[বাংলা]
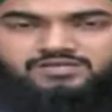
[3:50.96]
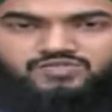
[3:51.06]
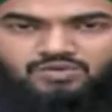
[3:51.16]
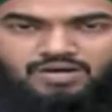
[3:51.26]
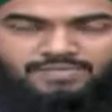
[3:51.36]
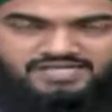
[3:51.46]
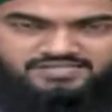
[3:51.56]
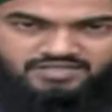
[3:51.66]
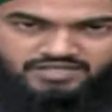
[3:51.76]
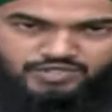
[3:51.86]
সওয়াব
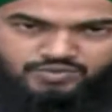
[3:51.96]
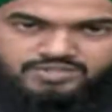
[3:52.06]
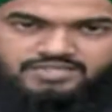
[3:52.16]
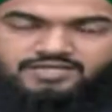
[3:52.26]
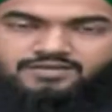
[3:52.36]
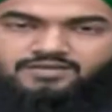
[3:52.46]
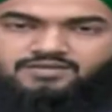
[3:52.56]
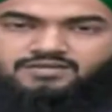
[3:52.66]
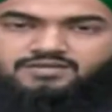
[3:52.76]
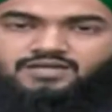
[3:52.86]
হাসিলের নিয়তে
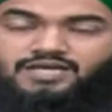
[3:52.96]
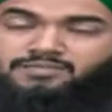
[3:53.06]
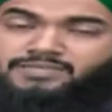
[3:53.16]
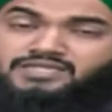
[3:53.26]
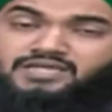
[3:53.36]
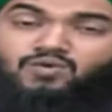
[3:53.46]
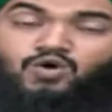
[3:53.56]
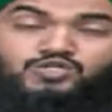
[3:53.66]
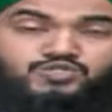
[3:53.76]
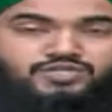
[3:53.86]
এলমি দিন
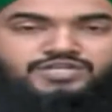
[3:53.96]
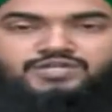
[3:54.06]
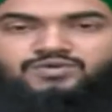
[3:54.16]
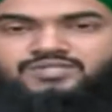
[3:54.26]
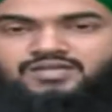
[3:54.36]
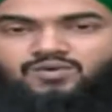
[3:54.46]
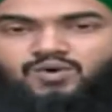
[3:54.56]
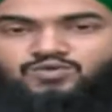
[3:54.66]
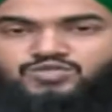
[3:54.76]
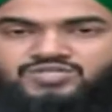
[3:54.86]
অর্জনের নিয়তে
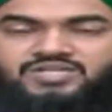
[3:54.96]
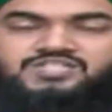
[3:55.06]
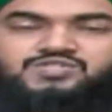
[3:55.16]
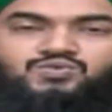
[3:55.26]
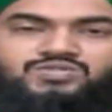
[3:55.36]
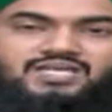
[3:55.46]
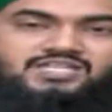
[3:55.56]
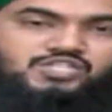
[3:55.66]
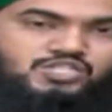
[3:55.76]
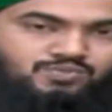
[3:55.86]
অনুষ্ঠানের শুরু থেকে
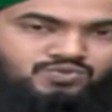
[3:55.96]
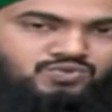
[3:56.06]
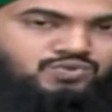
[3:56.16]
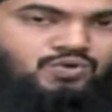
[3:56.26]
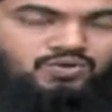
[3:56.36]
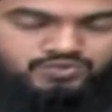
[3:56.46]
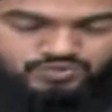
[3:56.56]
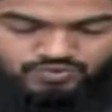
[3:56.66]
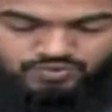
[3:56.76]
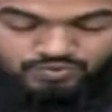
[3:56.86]
শেষ পর্যন্ত
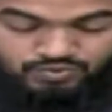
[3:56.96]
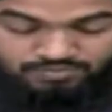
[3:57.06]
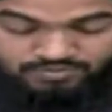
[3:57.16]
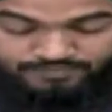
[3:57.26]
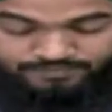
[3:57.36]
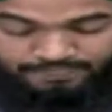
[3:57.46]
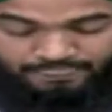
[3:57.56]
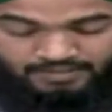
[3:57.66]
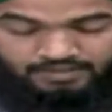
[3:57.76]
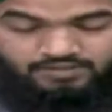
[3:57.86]
অংশগ্রহণ করব।
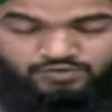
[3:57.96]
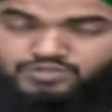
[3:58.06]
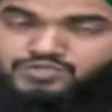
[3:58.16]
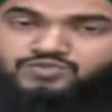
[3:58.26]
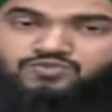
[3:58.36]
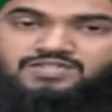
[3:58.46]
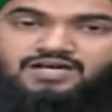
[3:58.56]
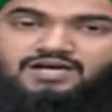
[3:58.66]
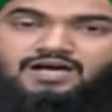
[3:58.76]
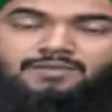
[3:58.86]
দর্শক
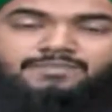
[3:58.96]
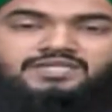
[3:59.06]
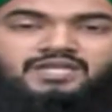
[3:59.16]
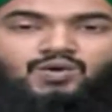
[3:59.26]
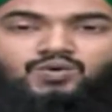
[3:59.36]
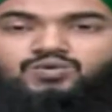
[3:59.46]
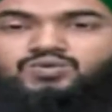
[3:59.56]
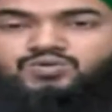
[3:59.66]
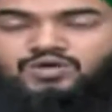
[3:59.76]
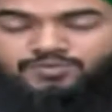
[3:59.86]
শ্রোতা আপনাদেরকে
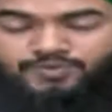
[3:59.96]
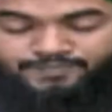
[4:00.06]
অনুরোধ করব